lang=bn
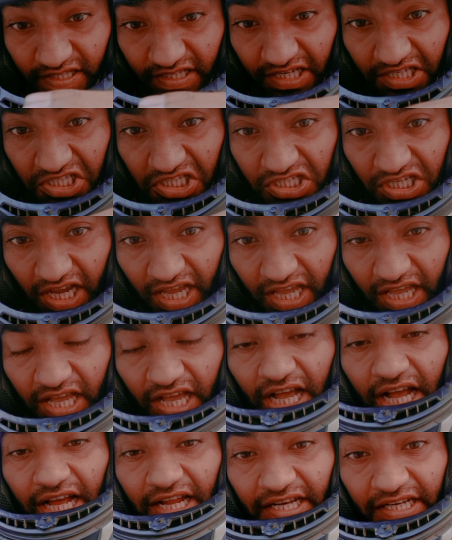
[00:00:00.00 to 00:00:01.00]
আস্তে নিচে যায়
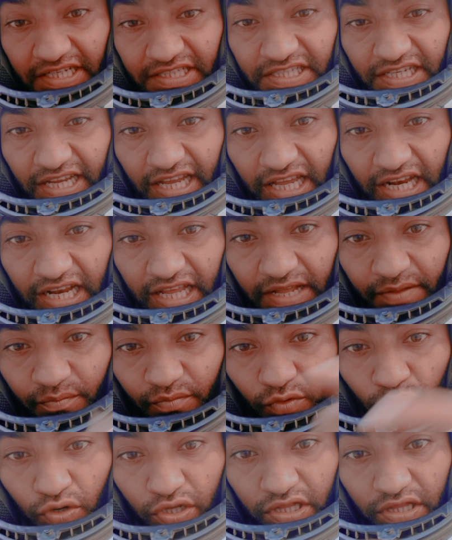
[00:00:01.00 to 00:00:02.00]
নিচে গেলে
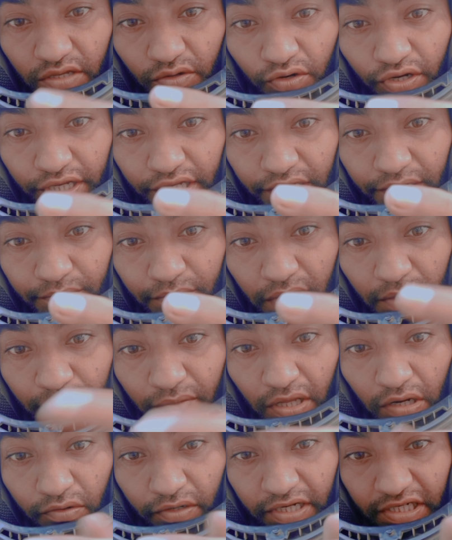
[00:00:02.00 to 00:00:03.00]
ওই ওই
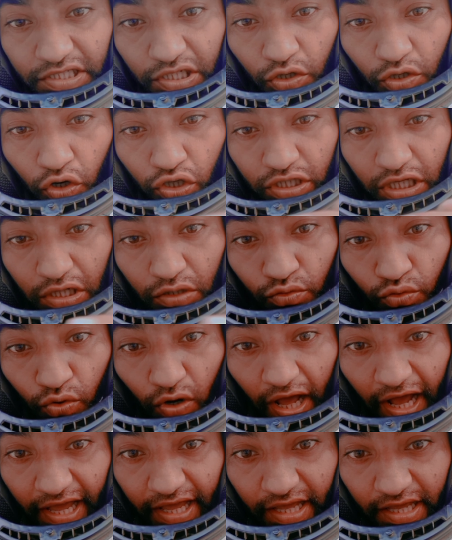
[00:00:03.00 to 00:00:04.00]
বেলুনের যে রটার
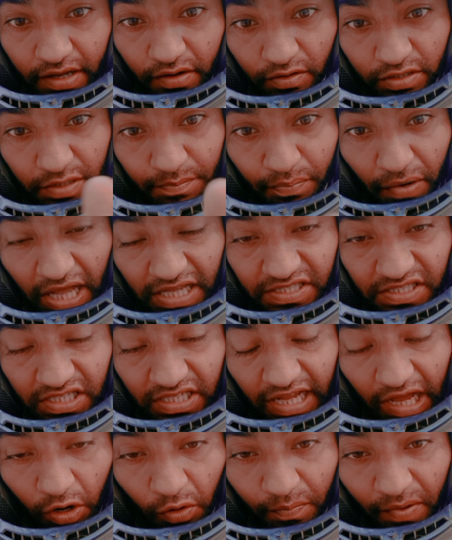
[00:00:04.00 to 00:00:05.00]
গোড়ায় ওই যে
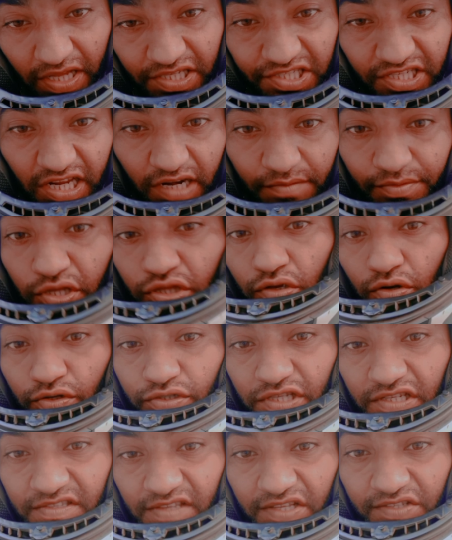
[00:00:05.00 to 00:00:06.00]
প্লাস্টিক কালো প্লাস্টিকের ভেতরে
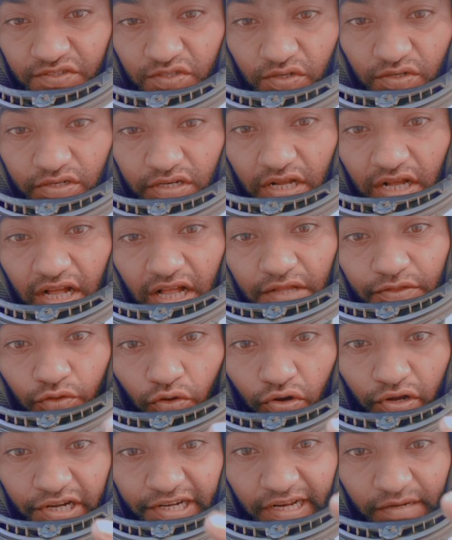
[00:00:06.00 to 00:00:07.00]
হচ্ছে সেন্সর
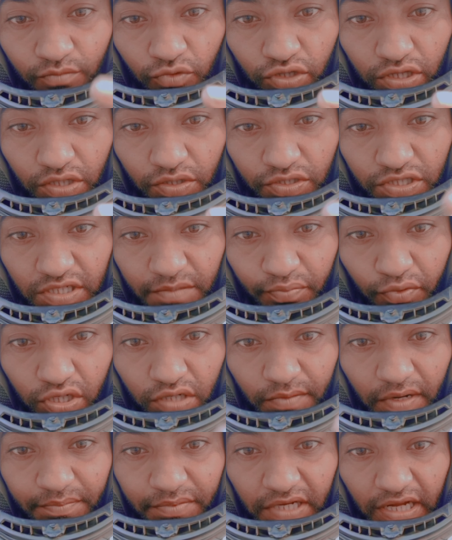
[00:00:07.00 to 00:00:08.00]
তখন এটার মধ্যে হচ্ছে
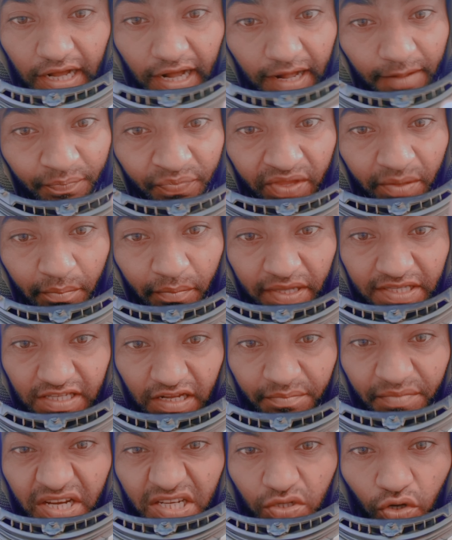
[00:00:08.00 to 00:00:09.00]
পরিমাপটা
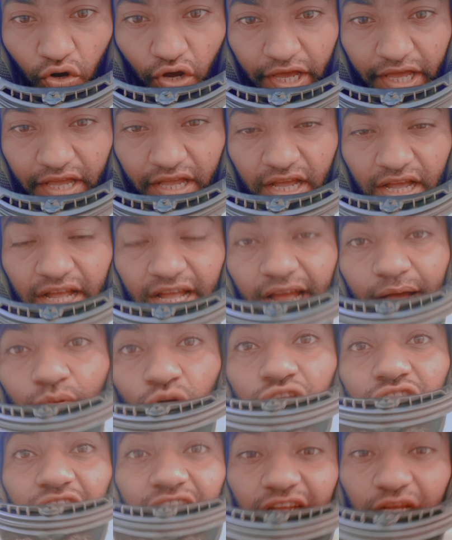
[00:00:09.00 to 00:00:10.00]
মেজারমেন্ট হয়
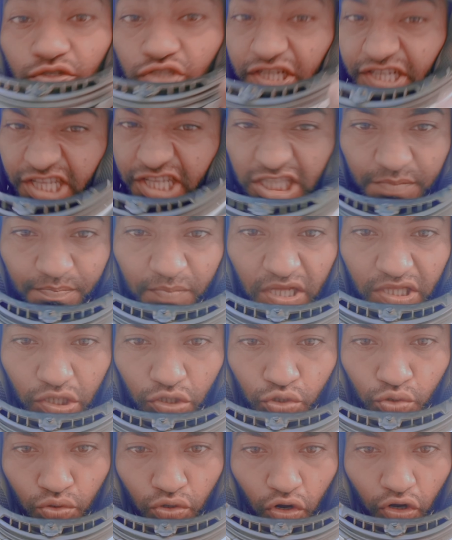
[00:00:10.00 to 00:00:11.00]
এবং সেটাই হচ্ছে ডিসপ্লেতে
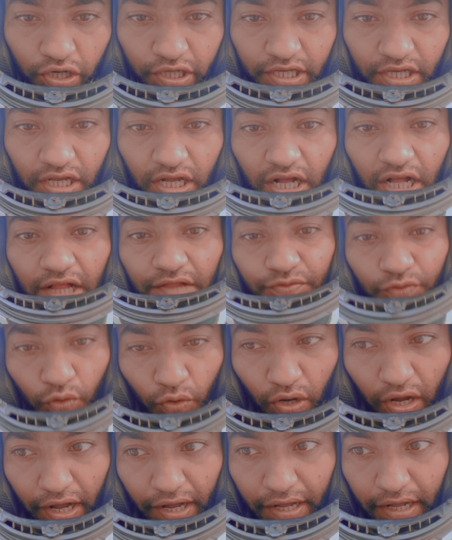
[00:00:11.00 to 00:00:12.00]
শো করে তো
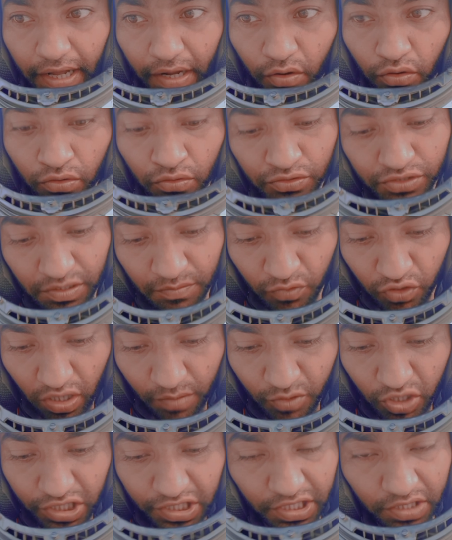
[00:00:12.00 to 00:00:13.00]
এখন হচ্ছে
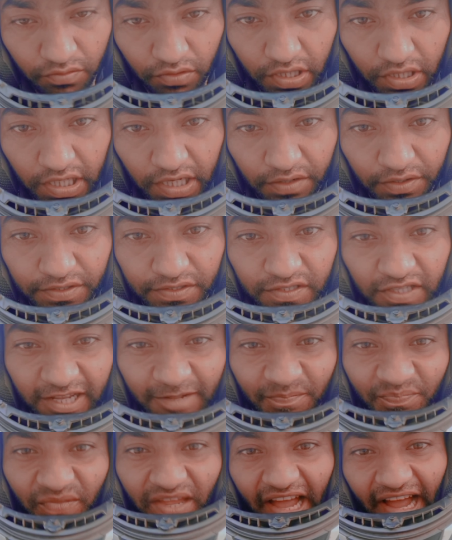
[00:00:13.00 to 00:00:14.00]
মোটামুটি ঠিক করে দেওয়া হয়েছে
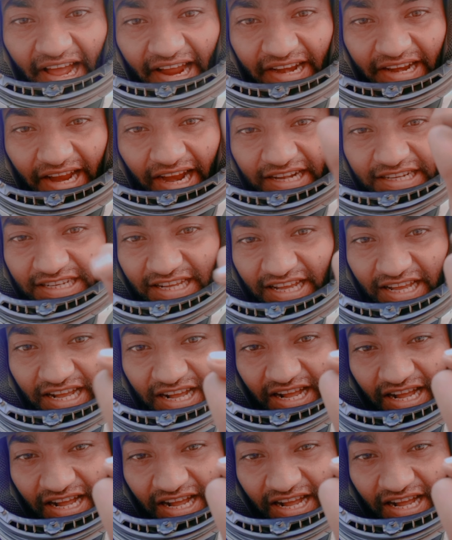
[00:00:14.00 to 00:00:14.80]
আর নাটটা